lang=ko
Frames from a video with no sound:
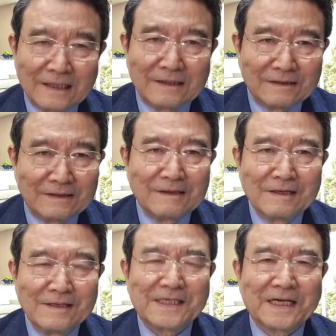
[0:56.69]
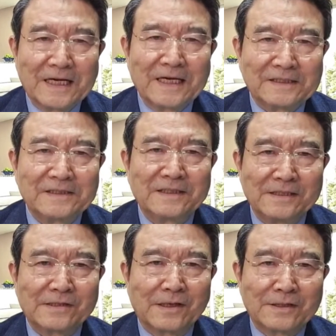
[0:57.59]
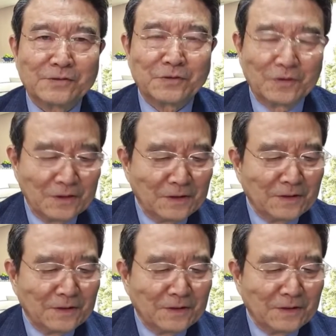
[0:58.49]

이런 제아의 글이 있어가지고